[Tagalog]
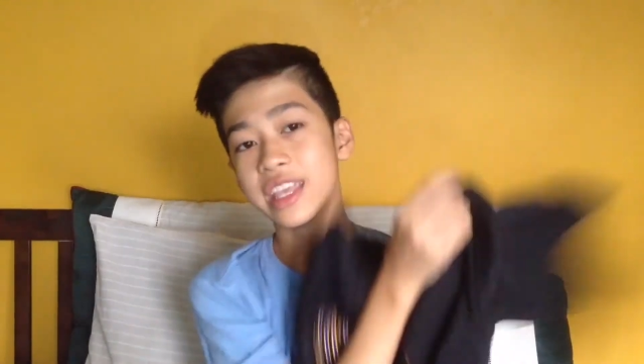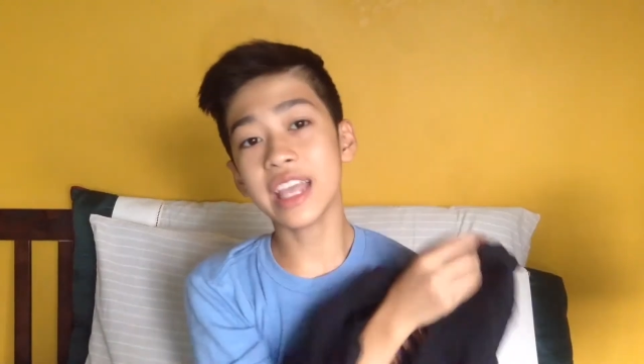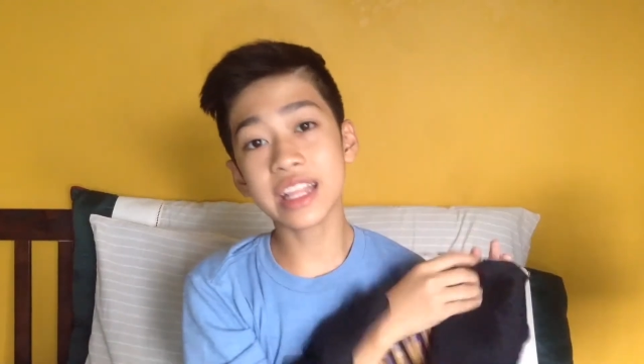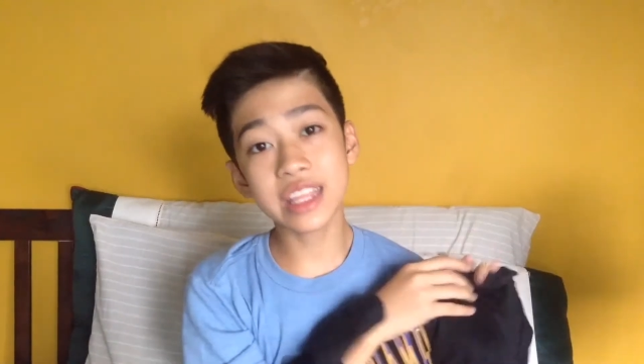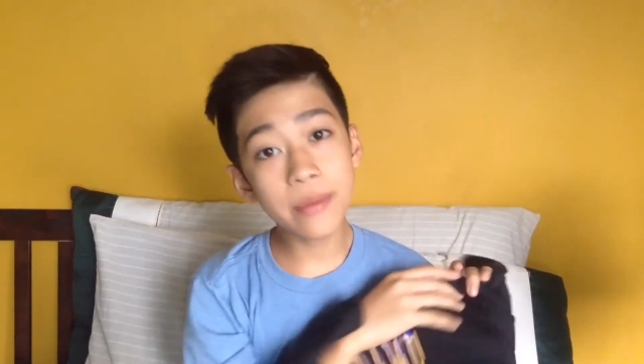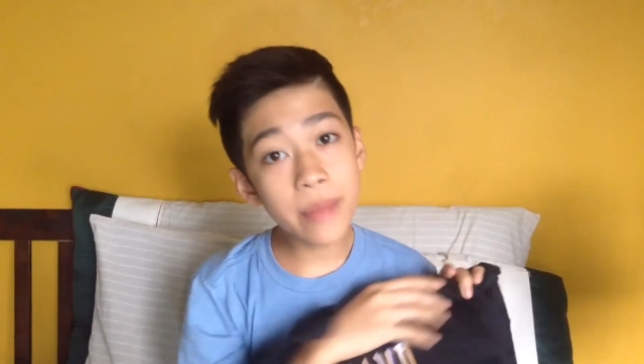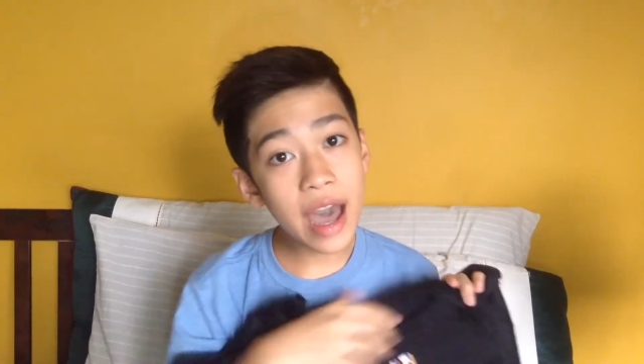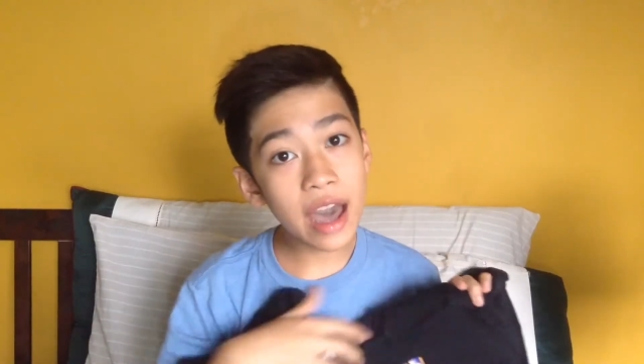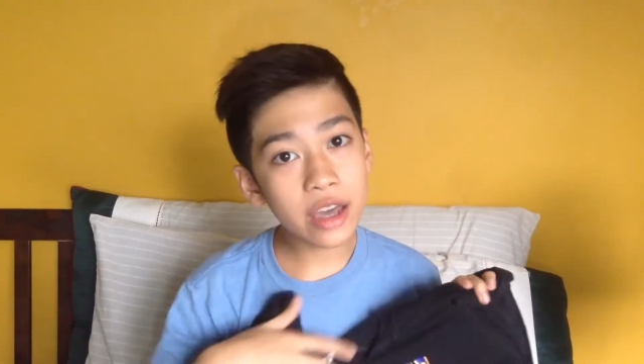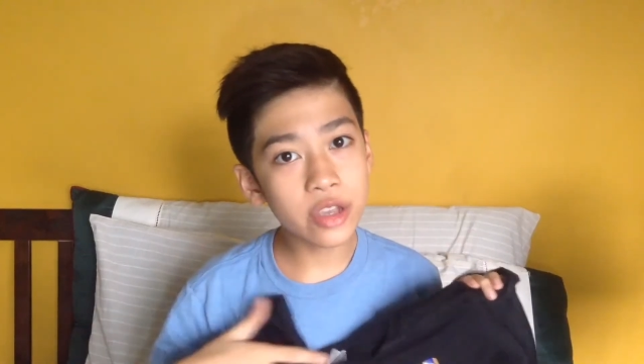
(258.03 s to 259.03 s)
then, at the
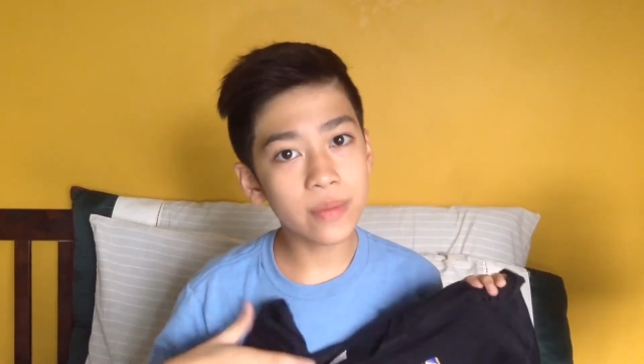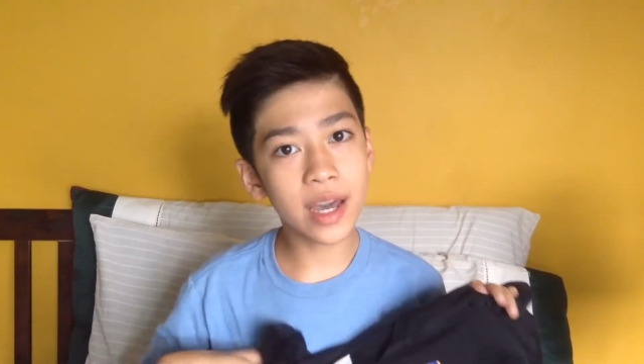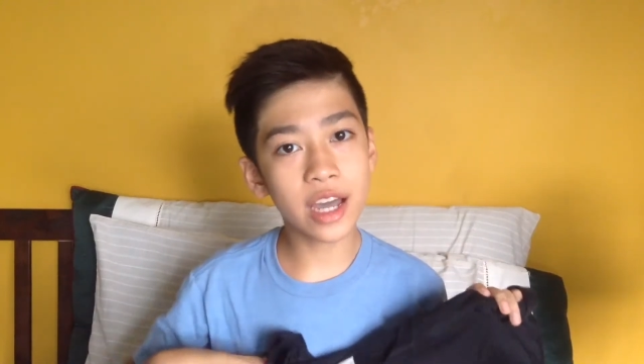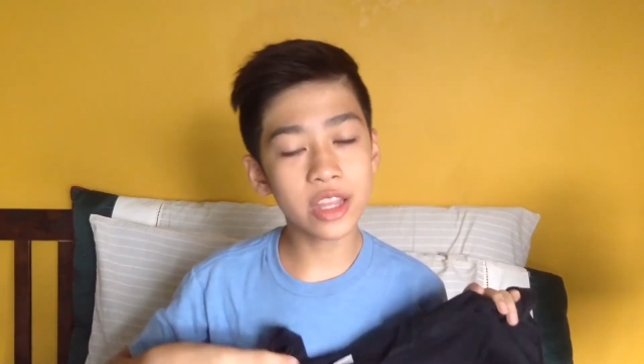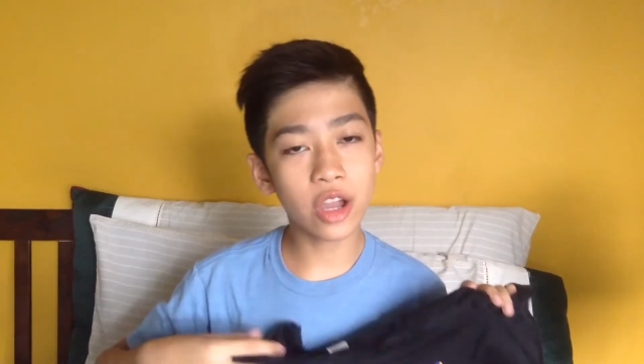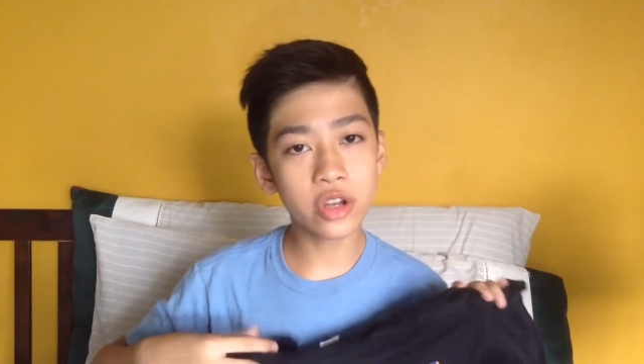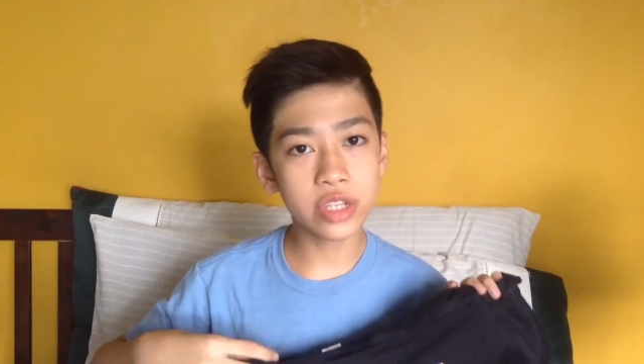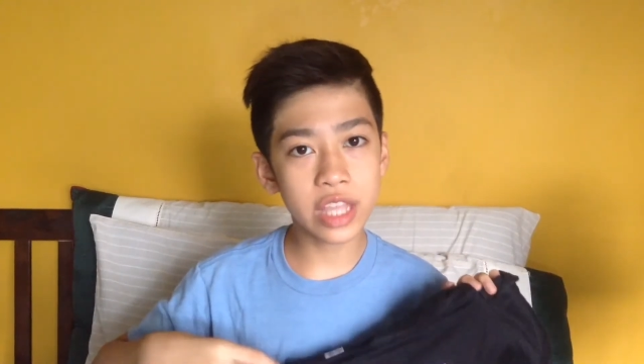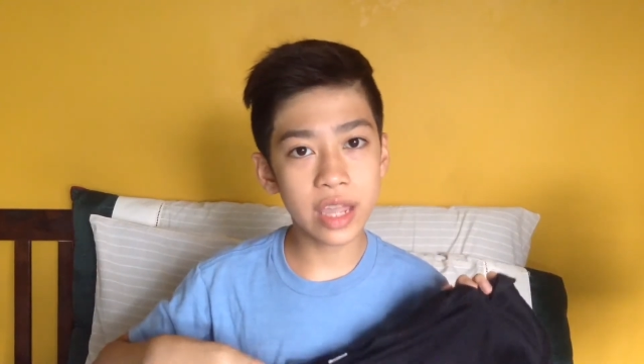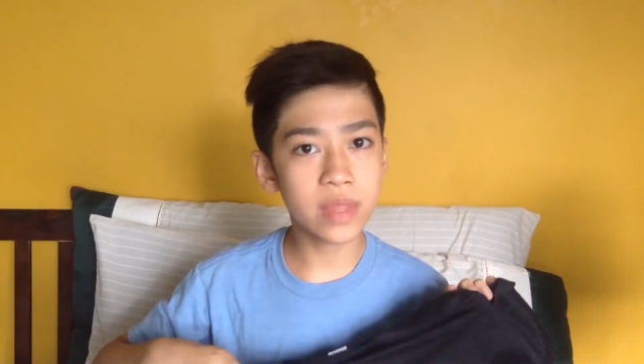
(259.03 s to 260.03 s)
back, yung mga
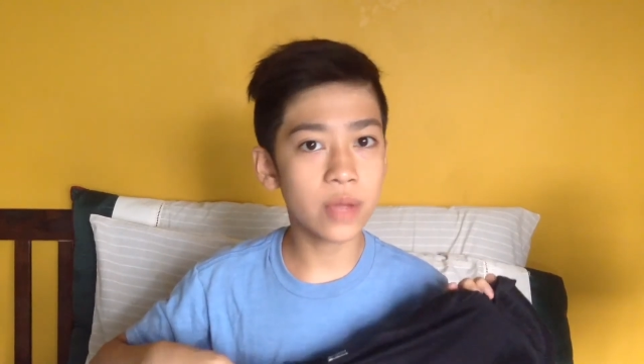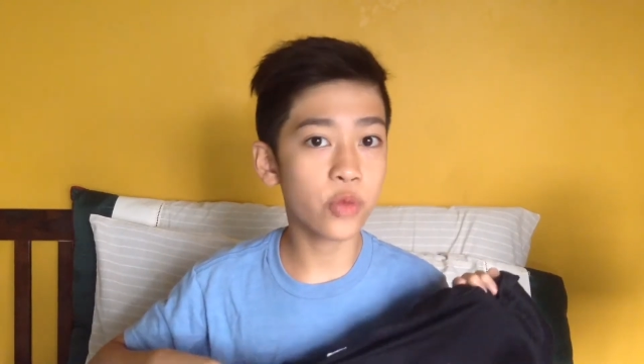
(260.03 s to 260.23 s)
Notre Dame na